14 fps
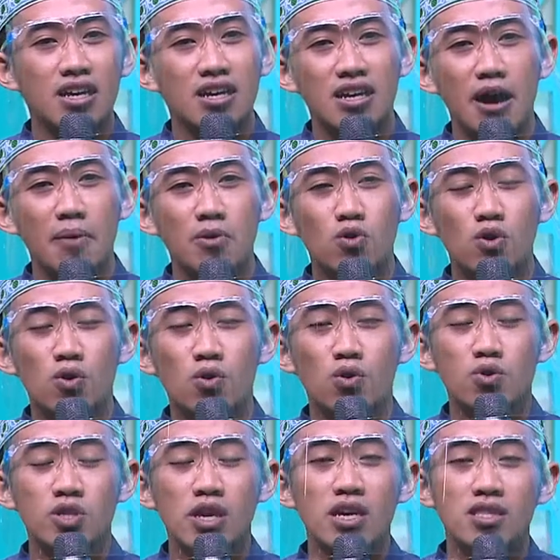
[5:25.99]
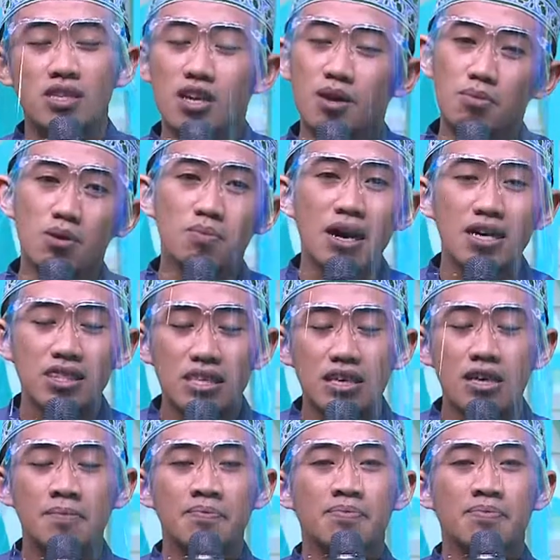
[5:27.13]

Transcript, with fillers: Kenapa dulu hulu saya saya tidak berbakti.